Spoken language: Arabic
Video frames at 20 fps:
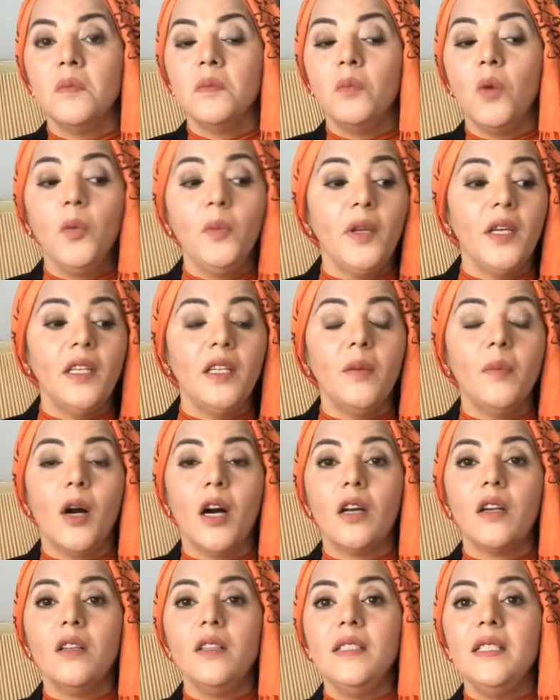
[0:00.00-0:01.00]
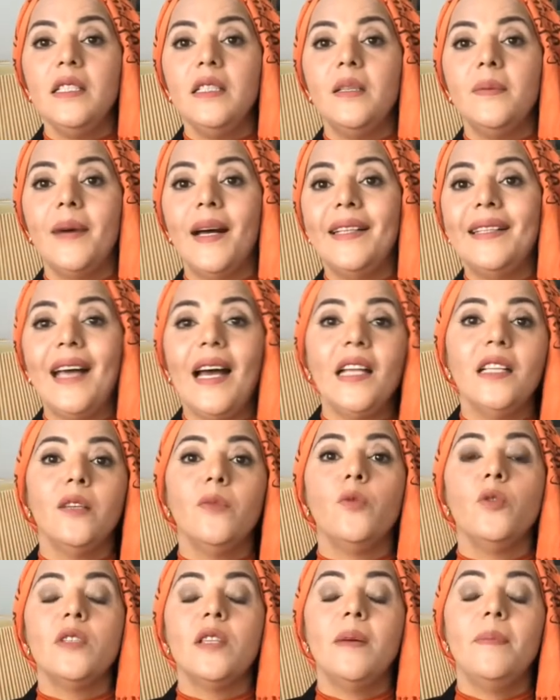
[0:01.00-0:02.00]
ممكن المهارات دي تبقى تحت
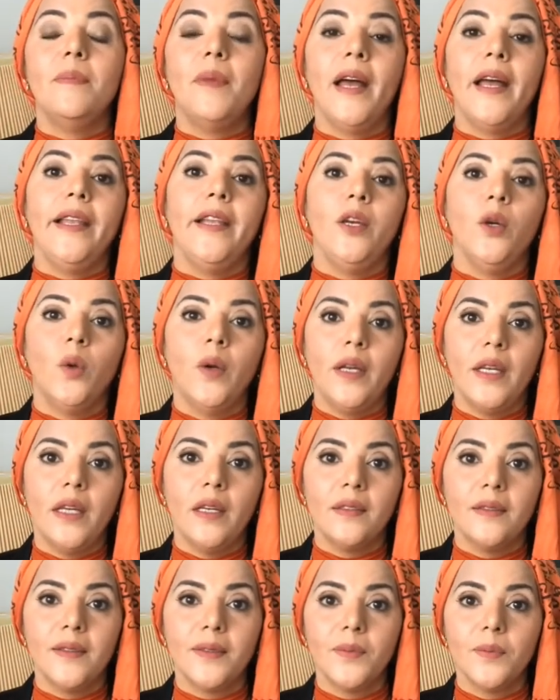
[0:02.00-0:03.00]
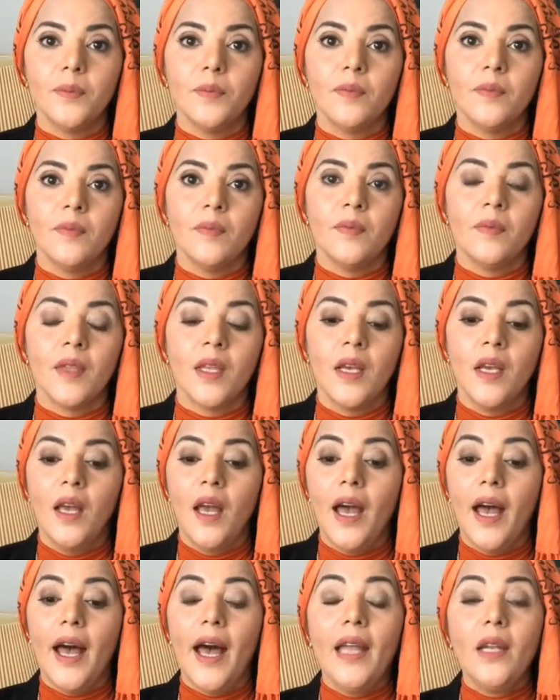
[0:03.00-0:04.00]
مسمى الهوايات
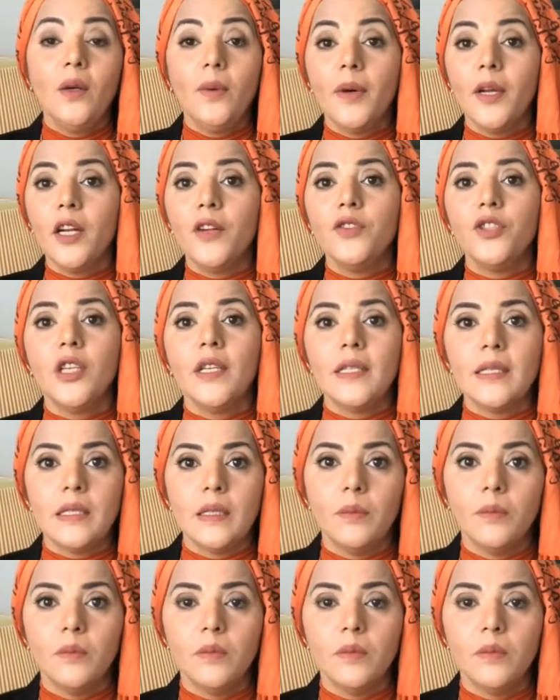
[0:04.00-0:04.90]
انا ما بعرفش ارسم